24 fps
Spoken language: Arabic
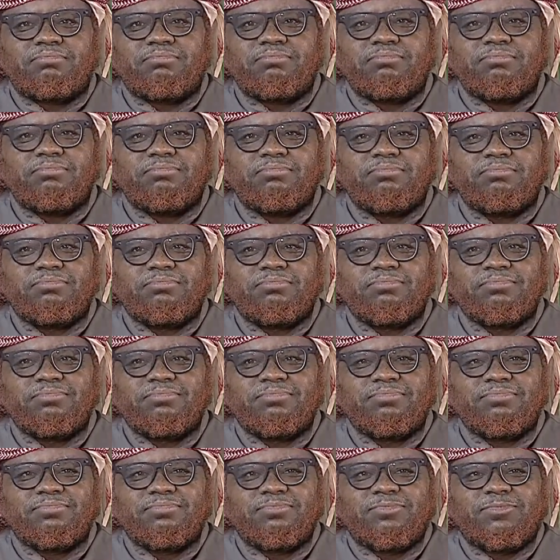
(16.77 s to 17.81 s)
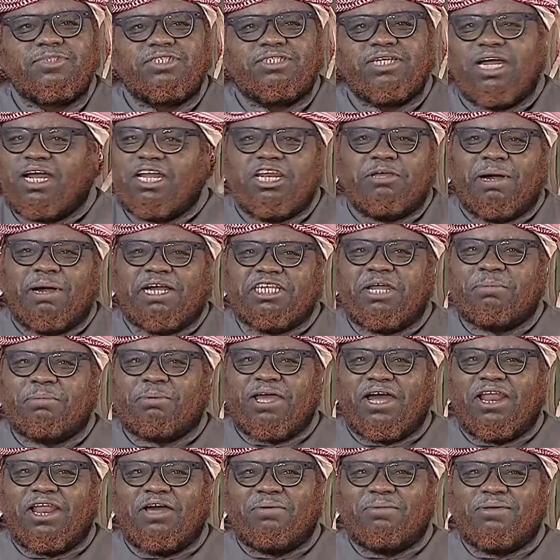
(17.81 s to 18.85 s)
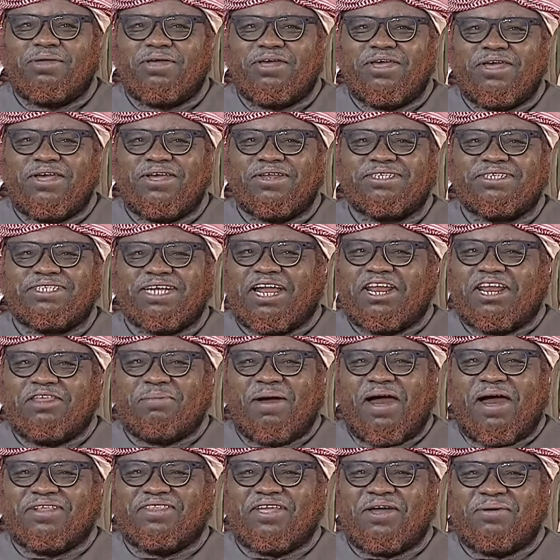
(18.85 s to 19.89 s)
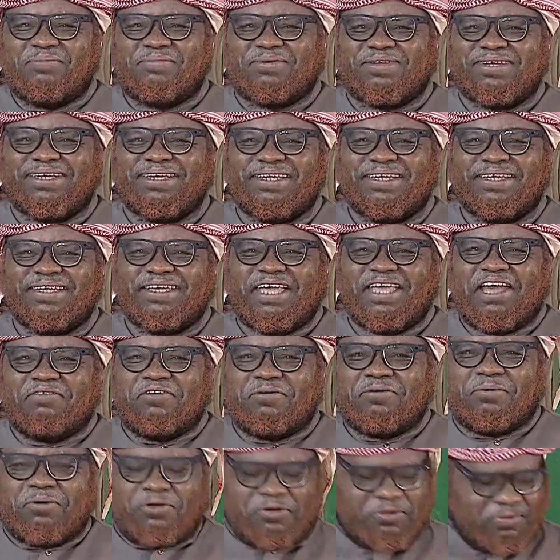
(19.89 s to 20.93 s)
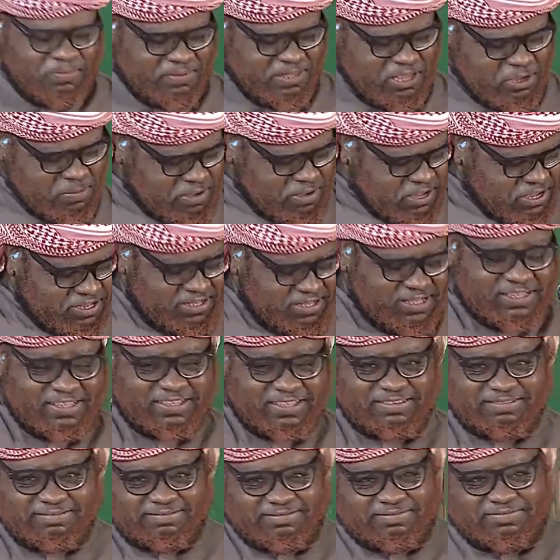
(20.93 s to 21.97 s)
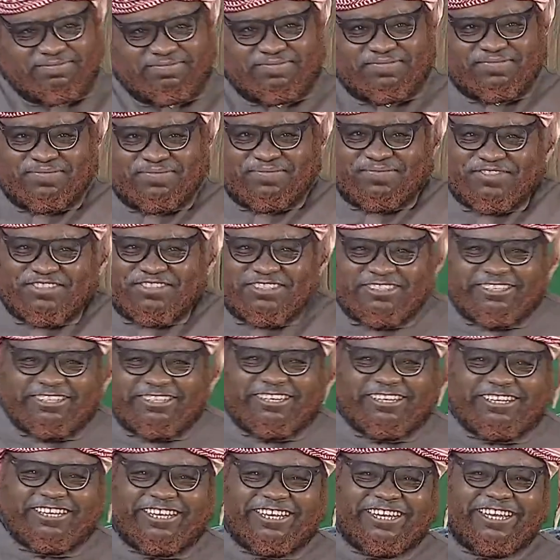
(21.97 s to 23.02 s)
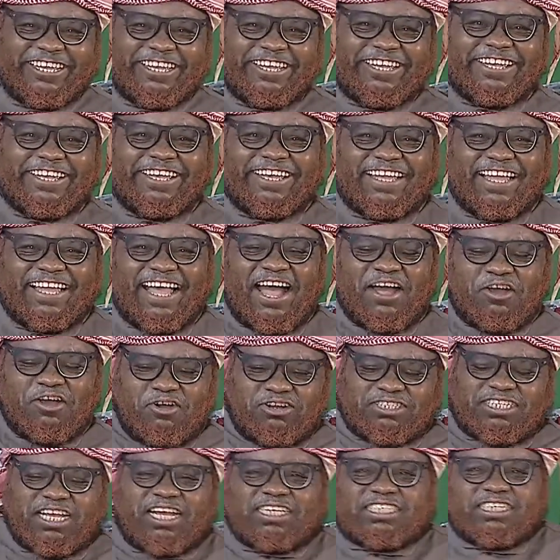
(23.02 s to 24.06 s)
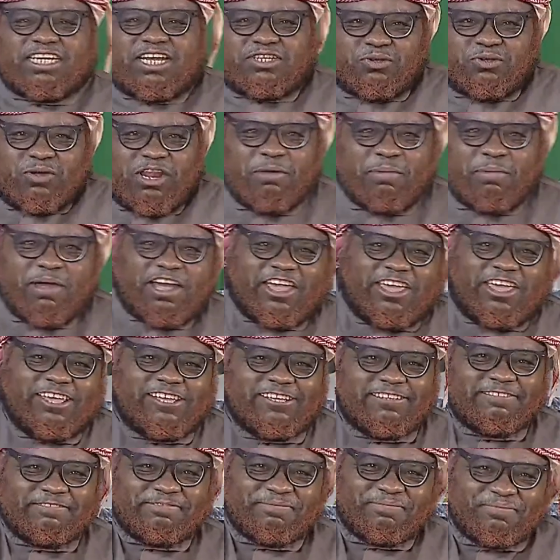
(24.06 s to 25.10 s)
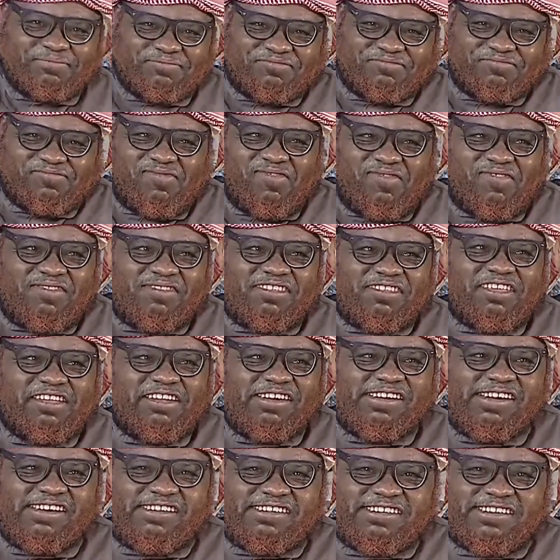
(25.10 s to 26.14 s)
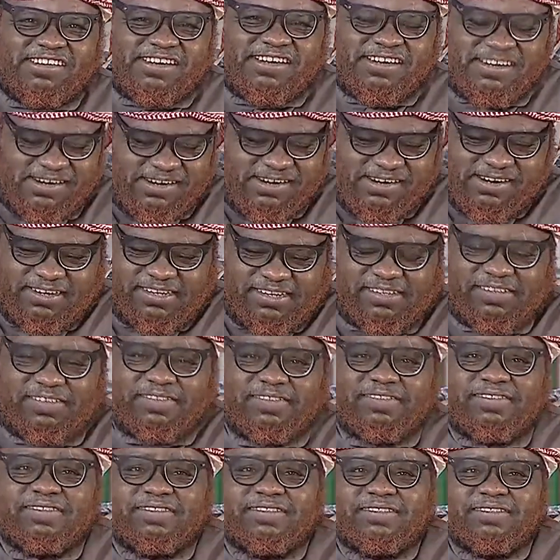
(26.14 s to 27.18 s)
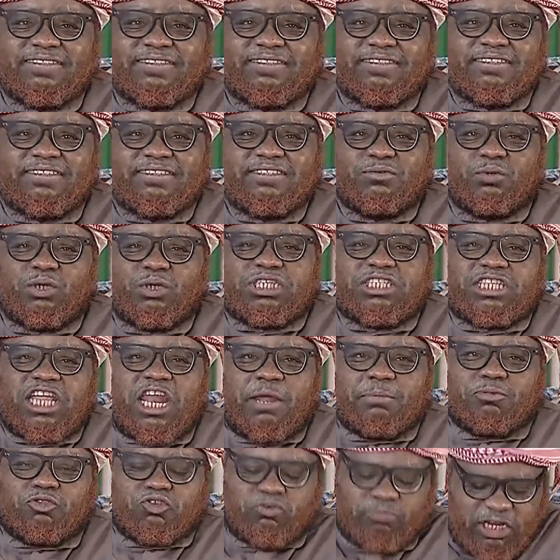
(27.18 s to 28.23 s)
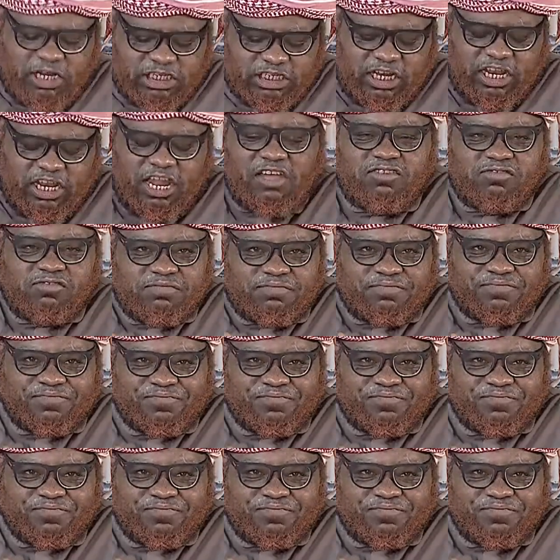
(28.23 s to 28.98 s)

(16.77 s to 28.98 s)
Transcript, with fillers: خير وش نعمكم؟ جعني معدمك يا الامير جعني معدمك كيف اموركم طيبين؟ اللهم لك الحمد اقول تعشيتوا ولا باقي؟ والله العشاء جاي بالطريق وش طلبتوا ما شاء الله؟